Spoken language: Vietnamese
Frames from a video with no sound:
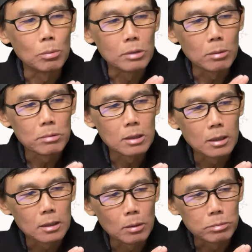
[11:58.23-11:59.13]
giống như
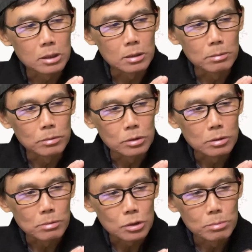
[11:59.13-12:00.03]
là động từ
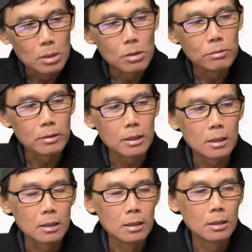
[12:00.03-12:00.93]
to move vậy đó
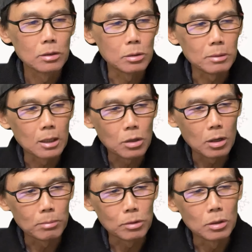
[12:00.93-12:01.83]
chúng ta
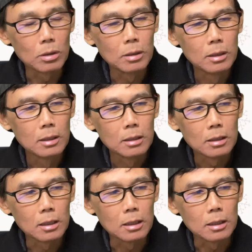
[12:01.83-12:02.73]
dòm vô
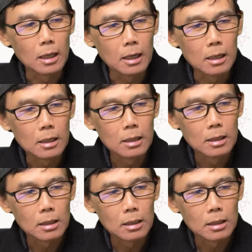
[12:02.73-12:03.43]
thì thấy